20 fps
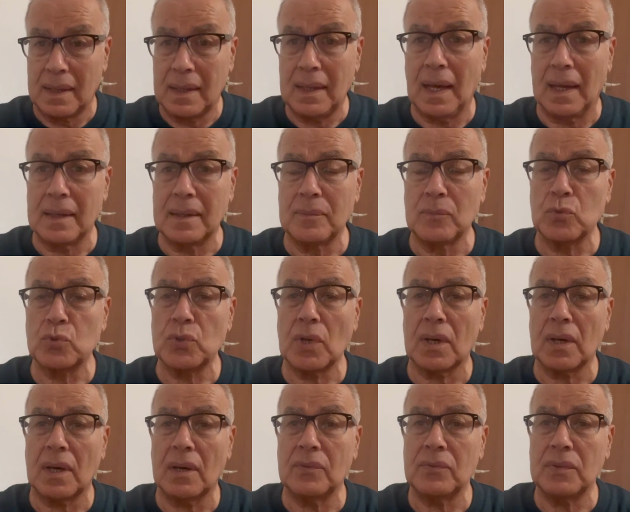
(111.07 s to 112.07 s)
يعني
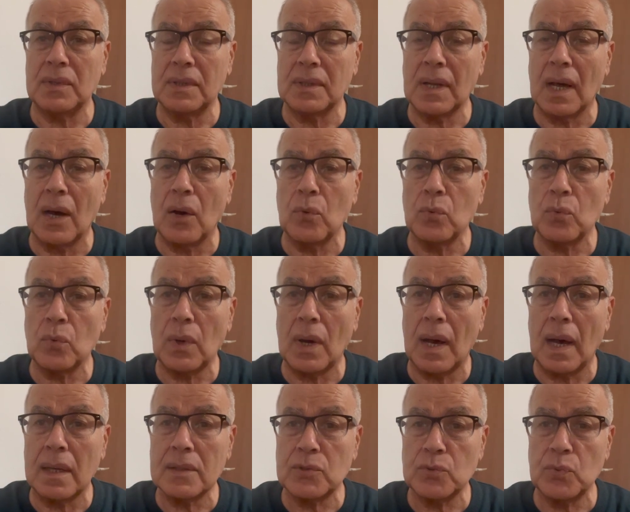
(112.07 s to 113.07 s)
مثقفين أو
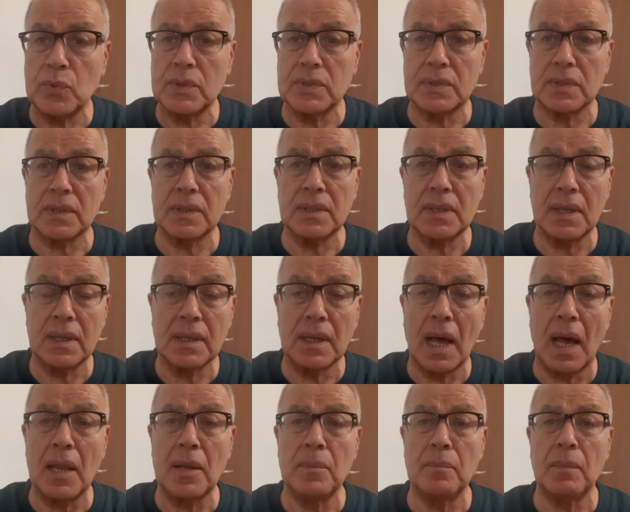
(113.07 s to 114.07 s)
سويسريين
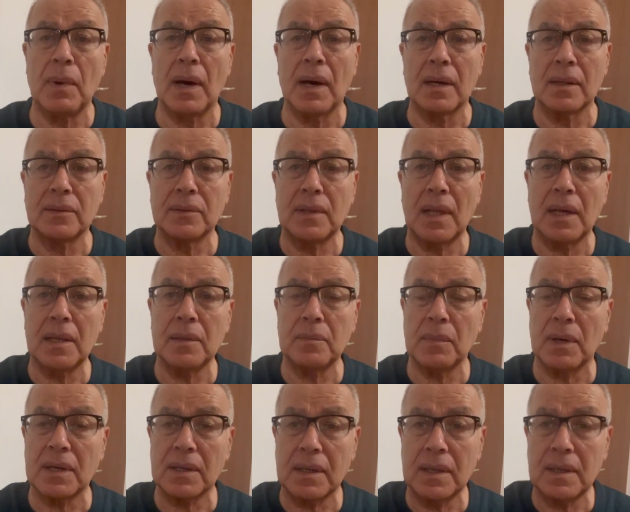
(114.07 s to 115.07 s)
المان
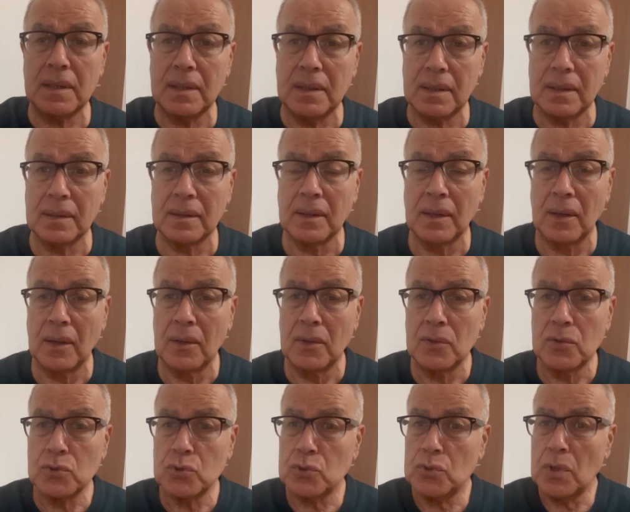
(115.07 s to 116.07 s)
دنماركيين
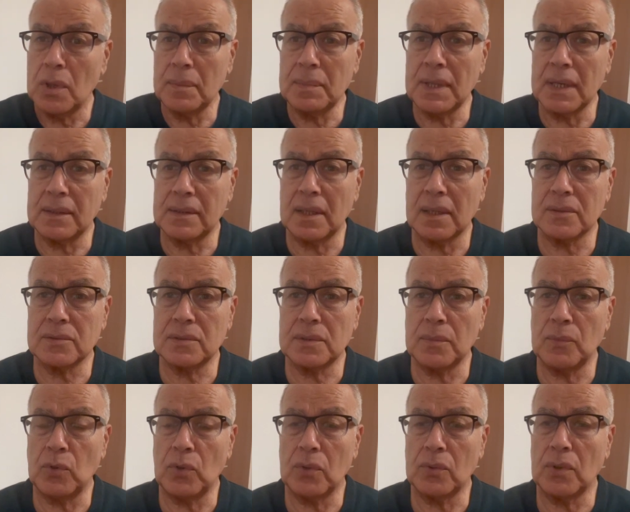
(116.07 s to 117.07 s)
شلون بدك
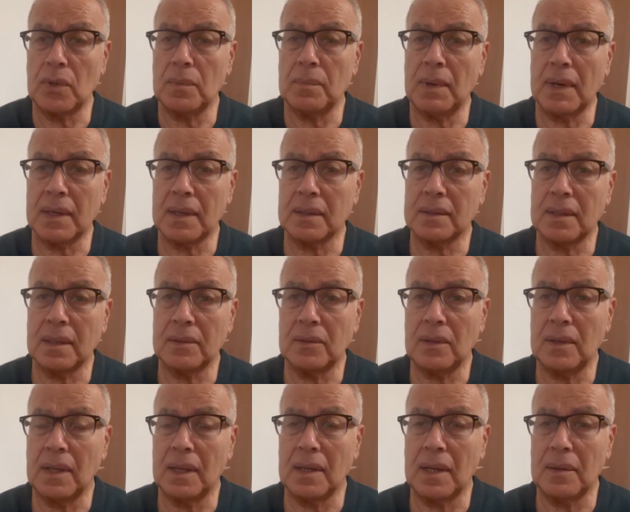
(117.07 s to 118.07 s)
تترجم له انه البعره
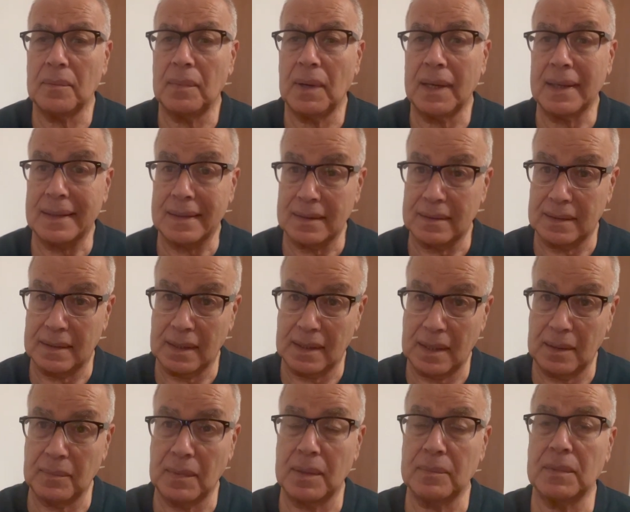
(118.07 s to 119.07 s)
تدل على البعير انت
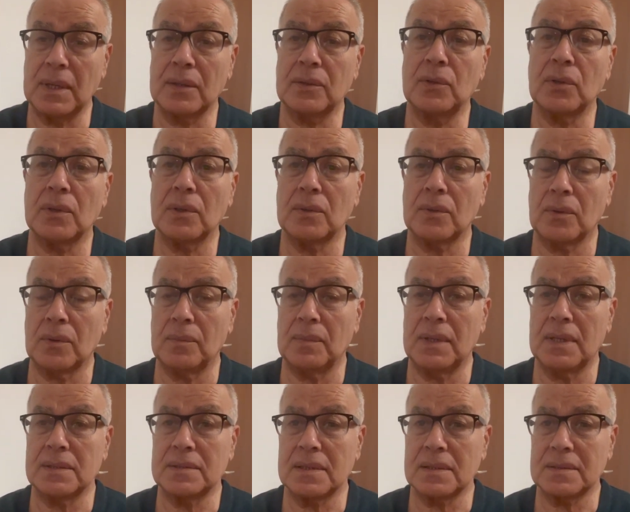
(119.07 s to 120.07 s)
كمان بدك تقنعه
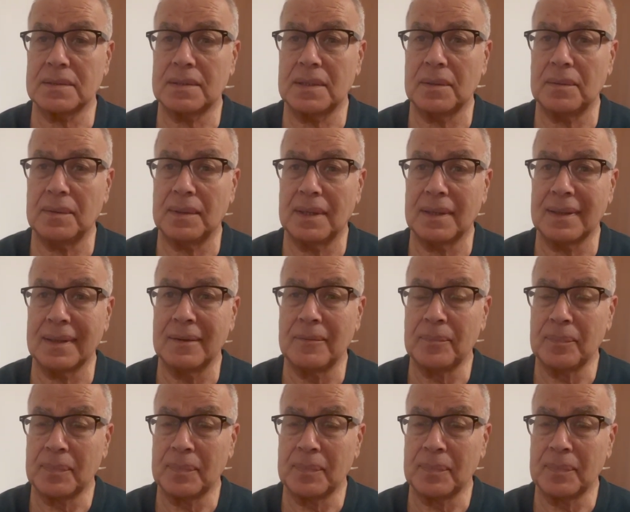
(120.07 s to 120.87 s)
بالحجج تبعك